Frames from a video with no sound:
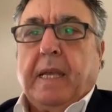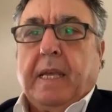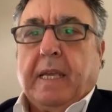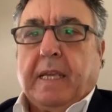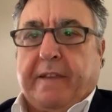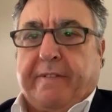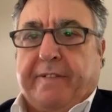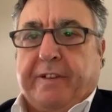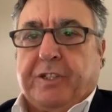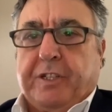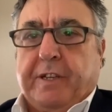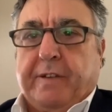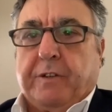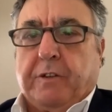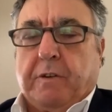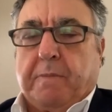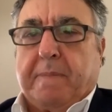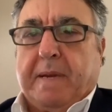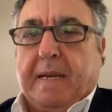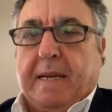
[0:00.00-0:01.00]
che
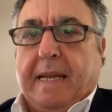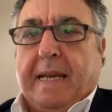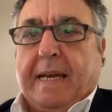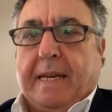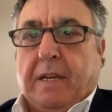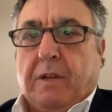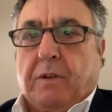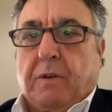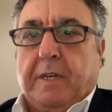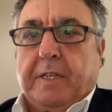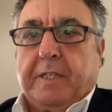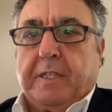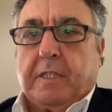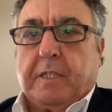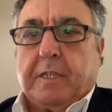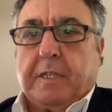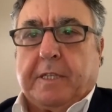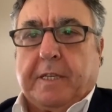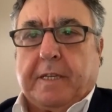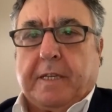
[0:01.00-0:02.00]
facevano ballare con le
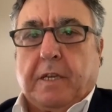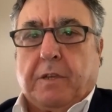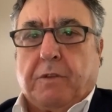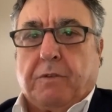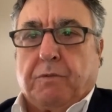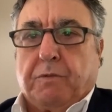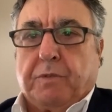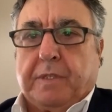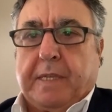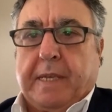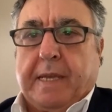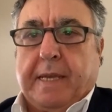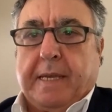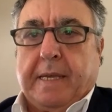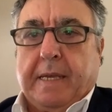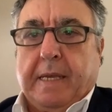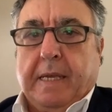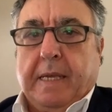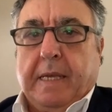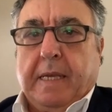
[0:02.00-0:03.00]
discoteche
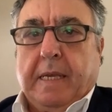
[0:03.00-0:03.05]
chiuse,